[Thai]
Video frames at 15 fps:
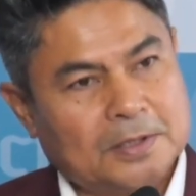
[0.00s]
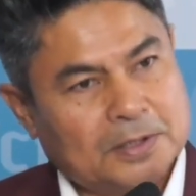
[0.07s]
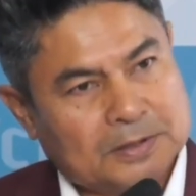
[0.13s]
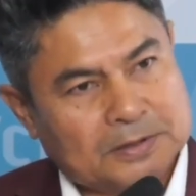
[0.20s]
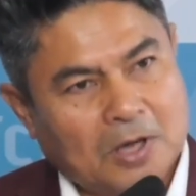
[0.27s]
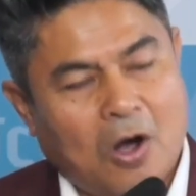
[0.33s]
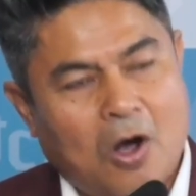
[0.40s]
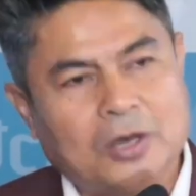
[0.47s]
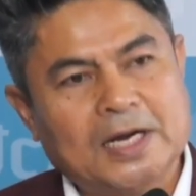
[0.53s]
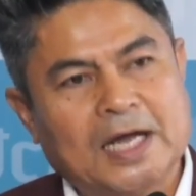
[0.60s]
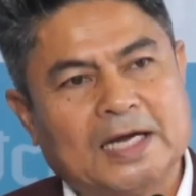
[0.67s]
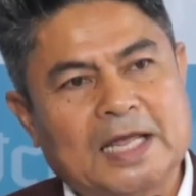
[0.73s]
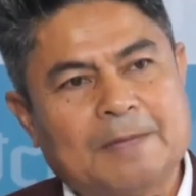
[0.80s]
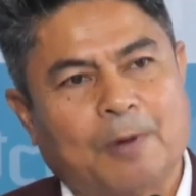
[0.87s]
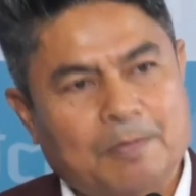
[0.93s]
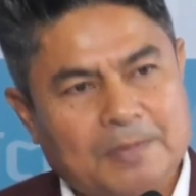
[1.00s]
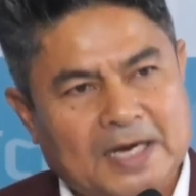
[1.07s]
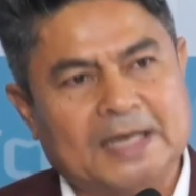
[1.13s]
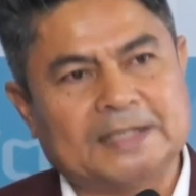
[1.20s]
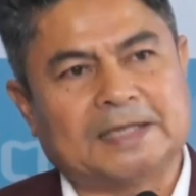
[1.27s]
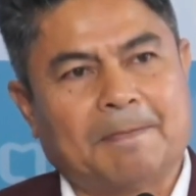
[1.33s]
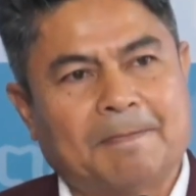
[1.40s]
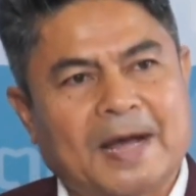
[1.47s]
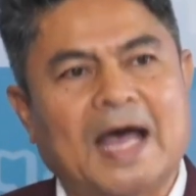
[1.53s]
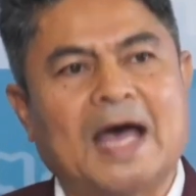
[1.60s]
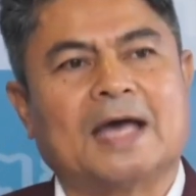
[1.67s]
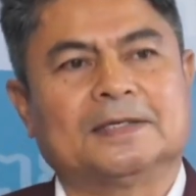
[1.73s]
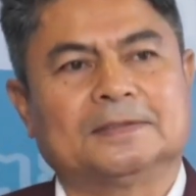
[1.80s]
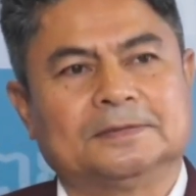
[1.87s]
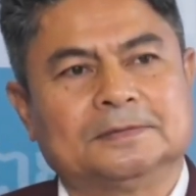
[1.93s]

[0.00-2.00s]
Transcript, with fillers: สองเรื่องนี้ผมเคยสัมภาษณ์